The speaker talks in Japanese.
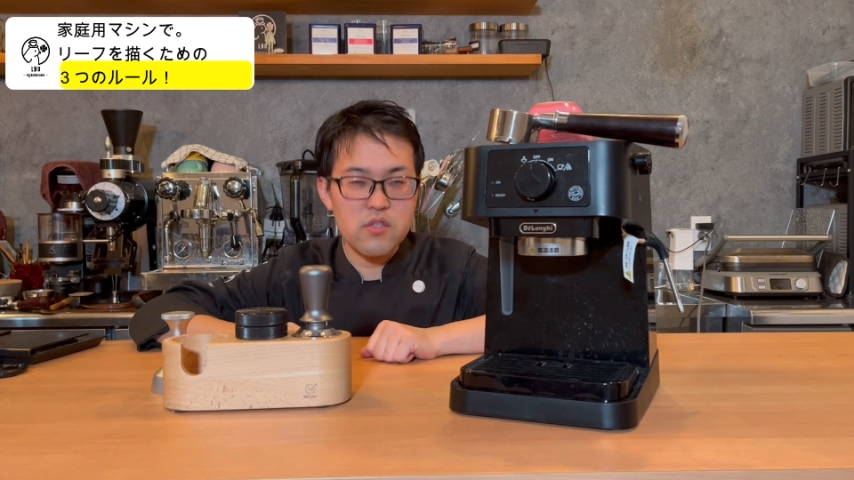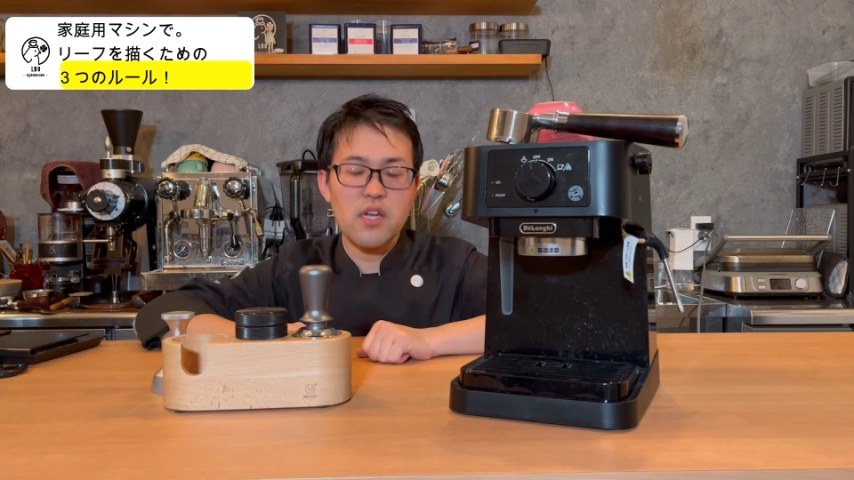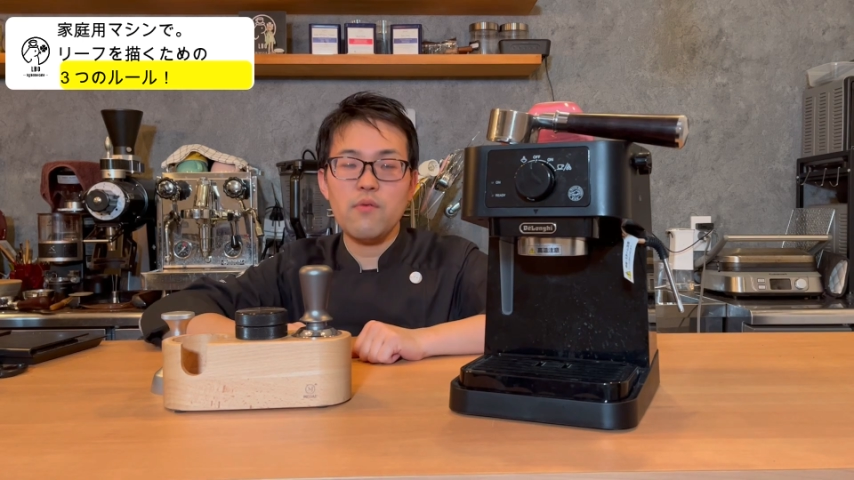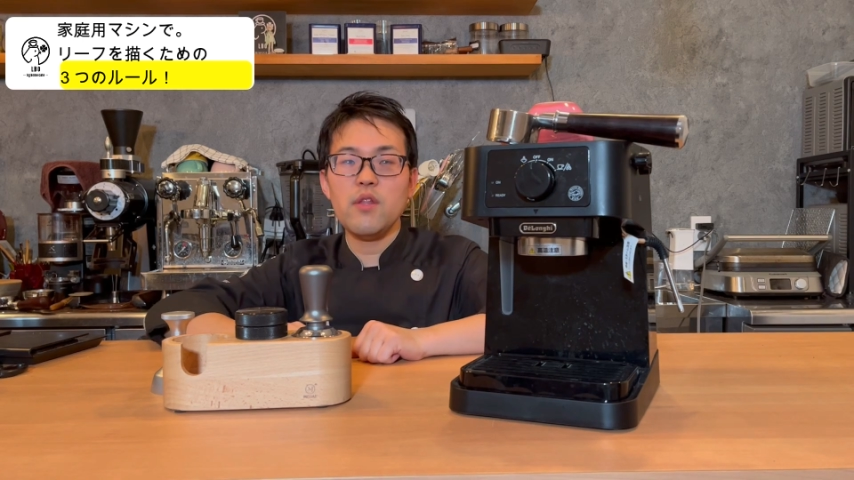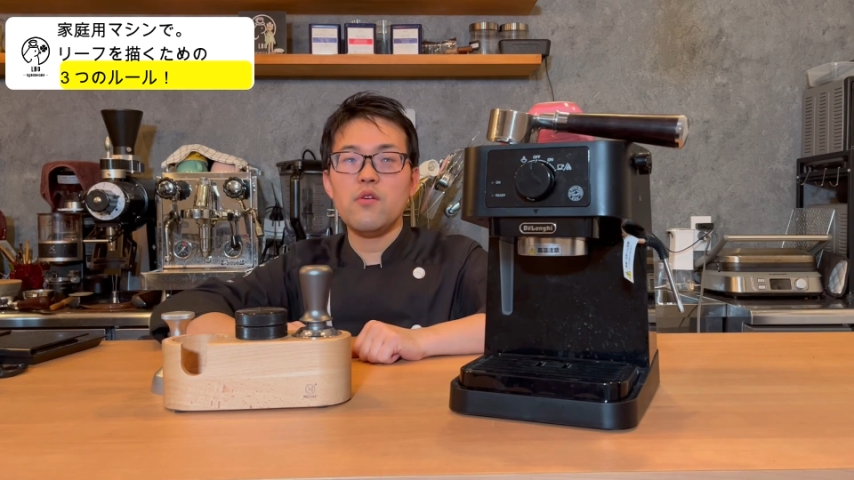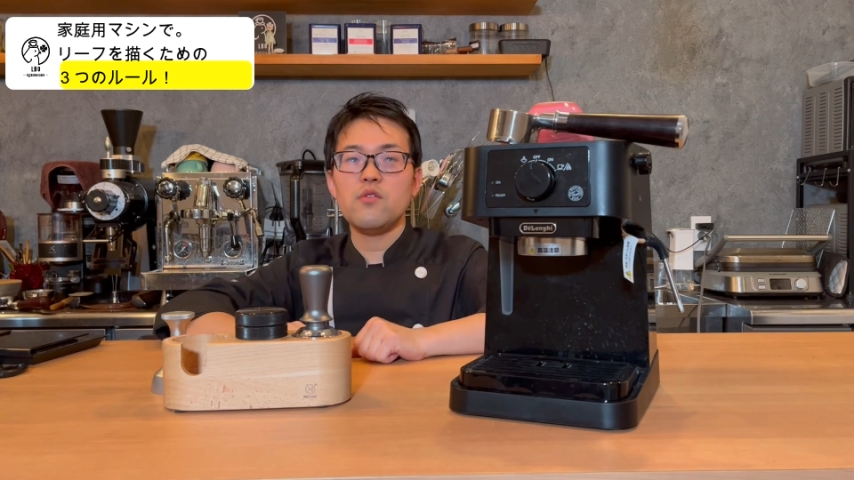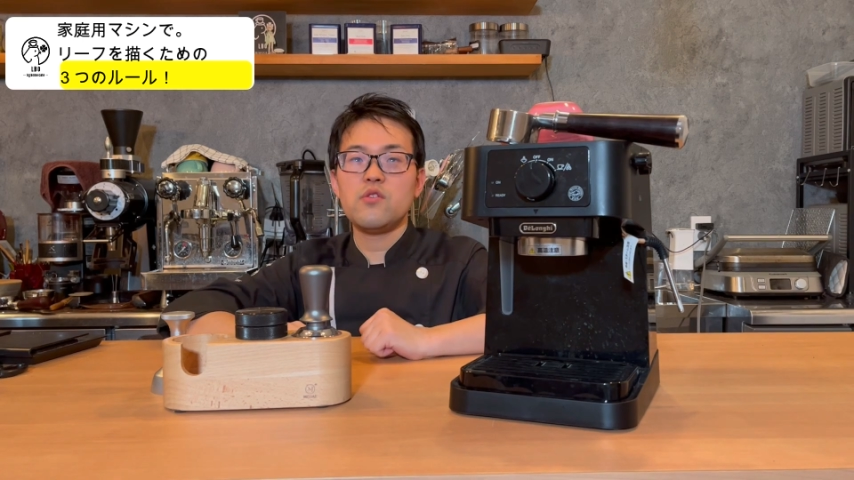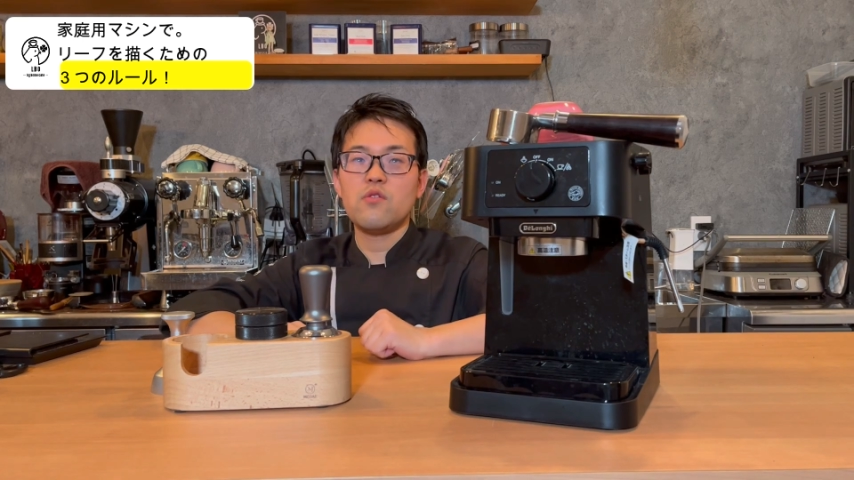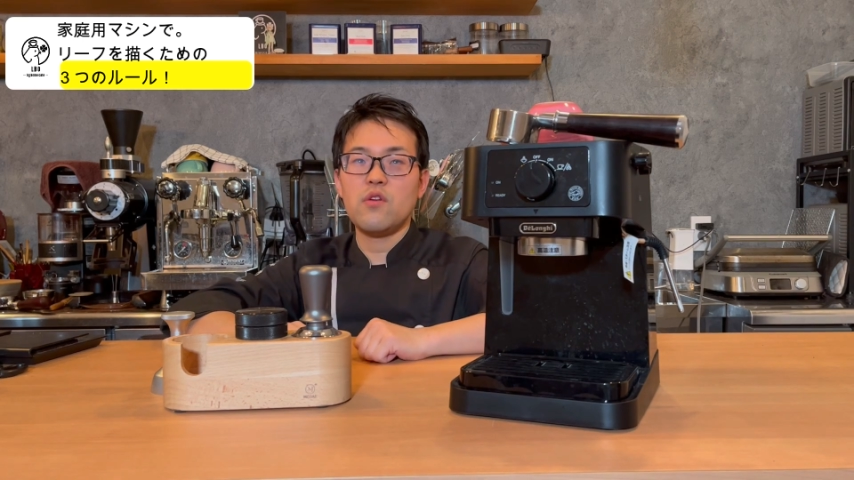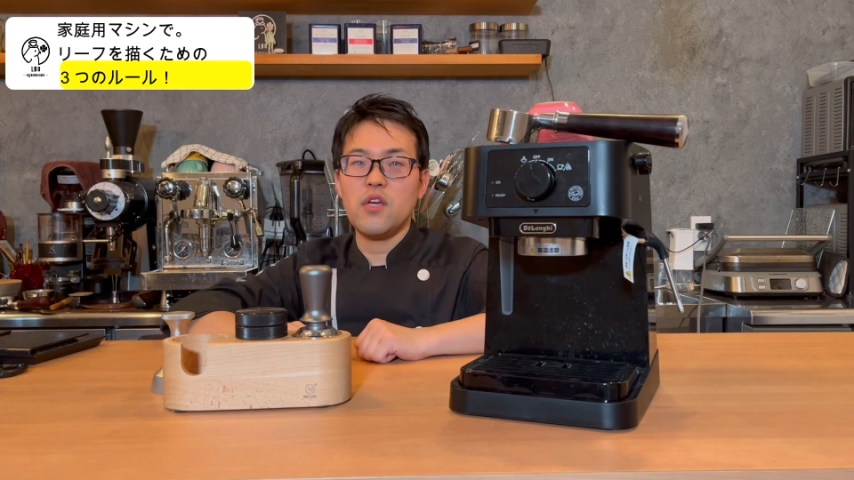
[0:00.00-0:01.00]
ぞ最後までよろ
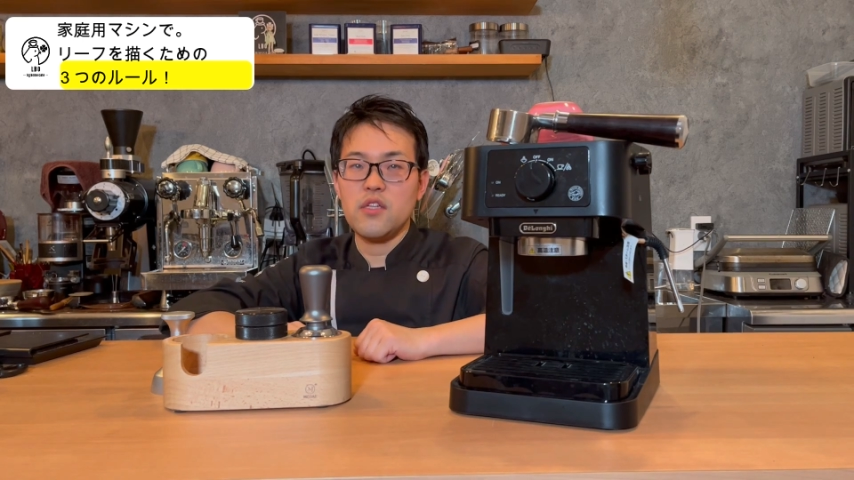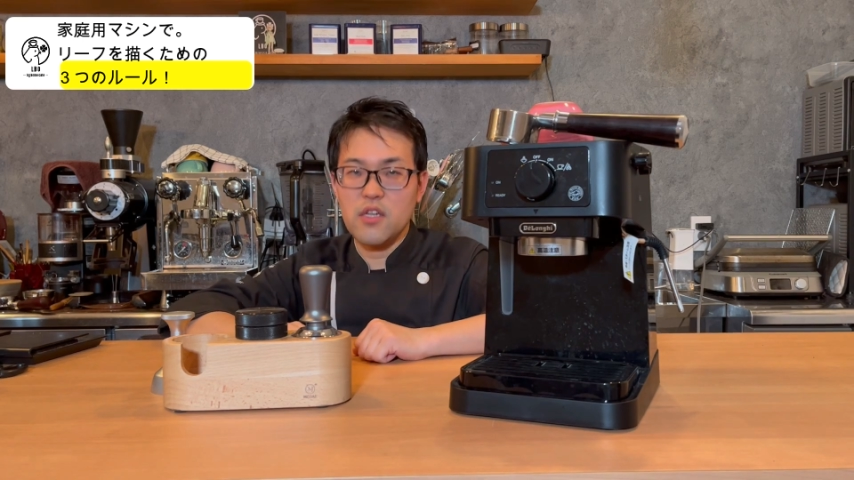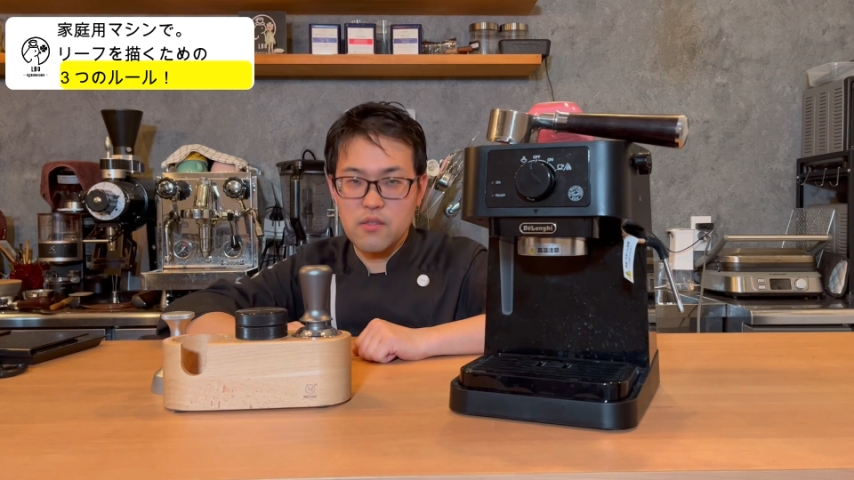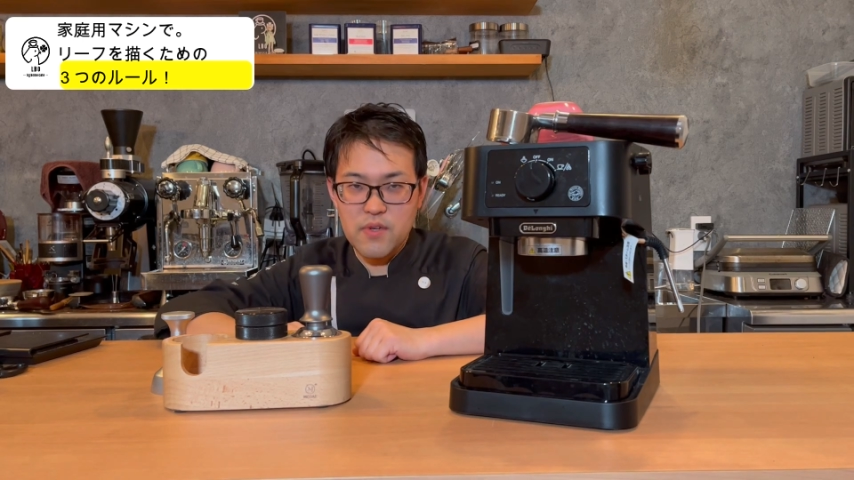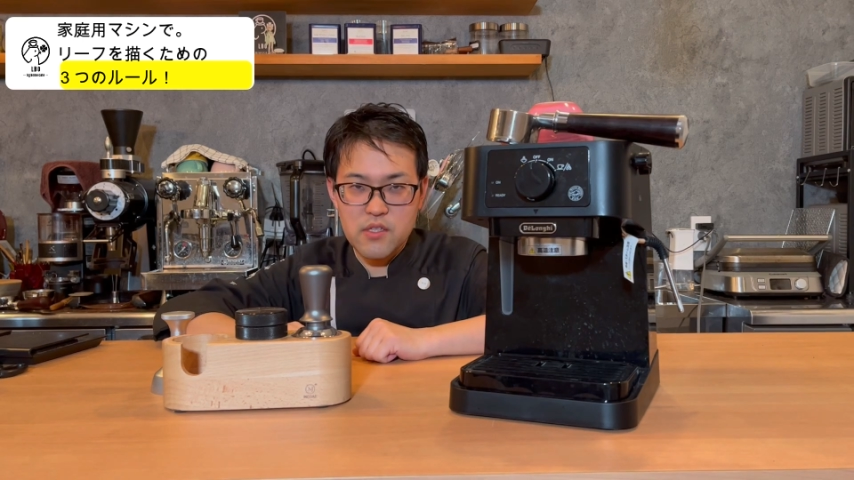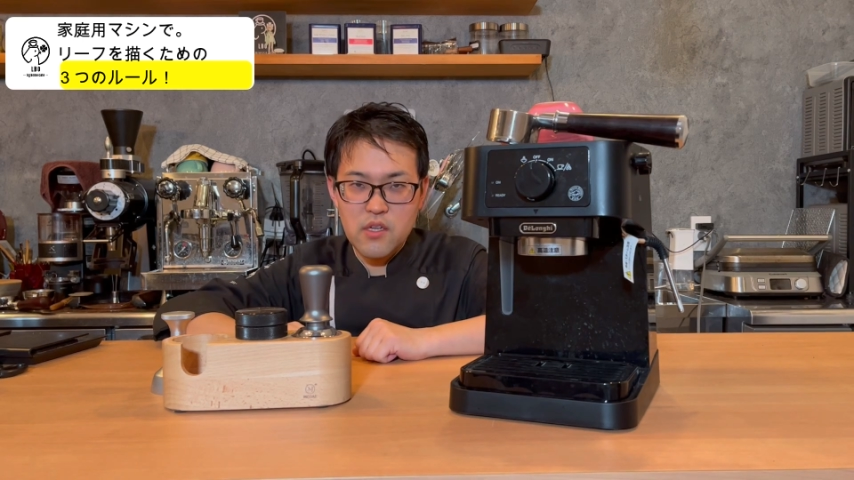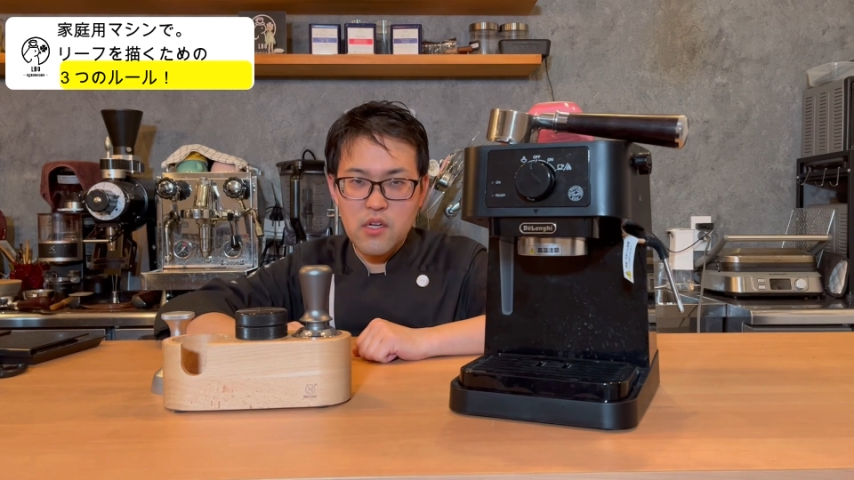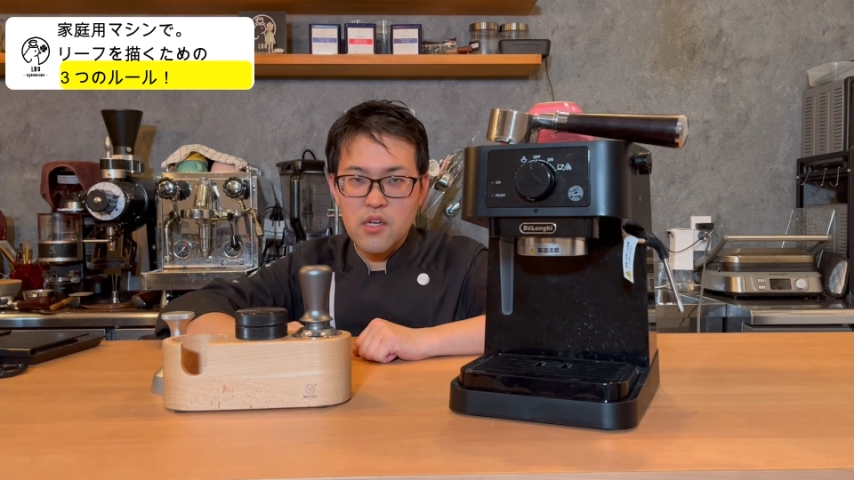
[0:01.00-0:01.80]
しくお願いいたします